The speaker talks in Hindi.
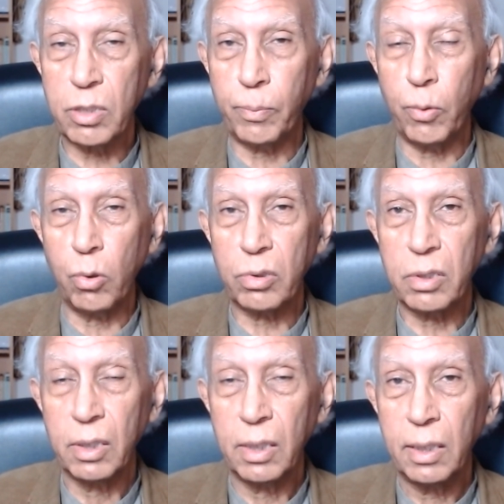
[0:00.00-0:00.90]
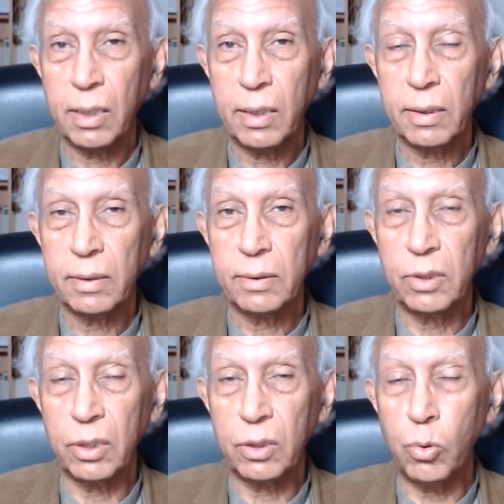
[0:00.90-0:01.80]
support
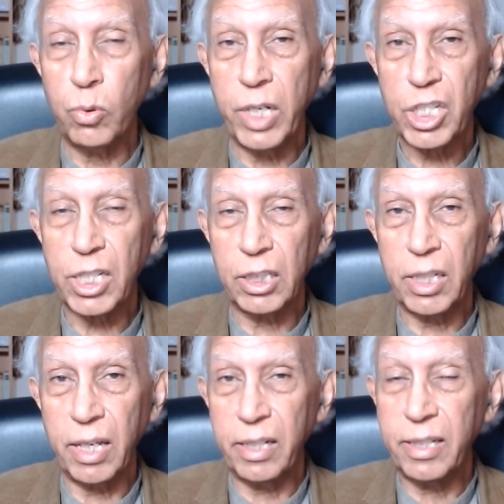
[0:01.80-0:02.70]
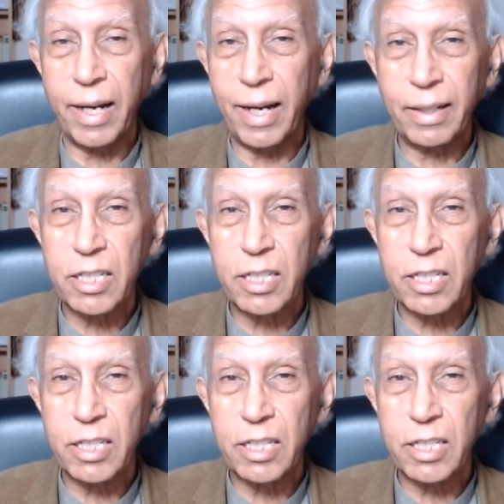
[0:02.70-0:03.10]
the टू नेशन थेरी डायरेक्टली